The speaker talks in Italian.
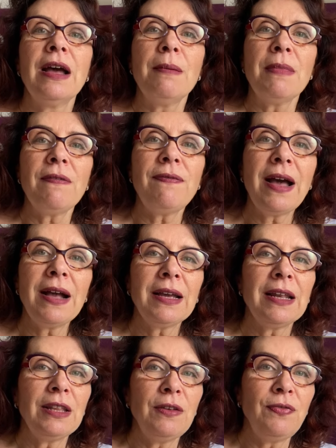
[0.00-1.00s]
ma fa anche
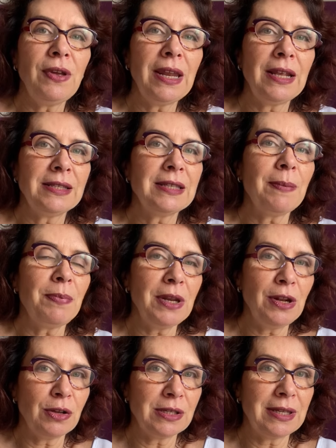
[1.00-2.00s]
la differenza per
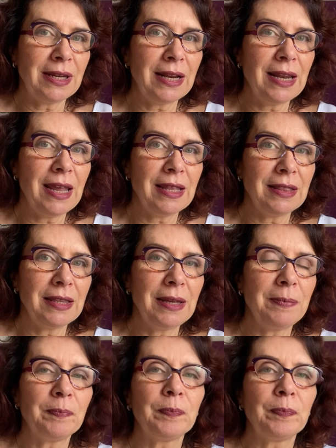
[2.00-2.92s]
i nostri clienti.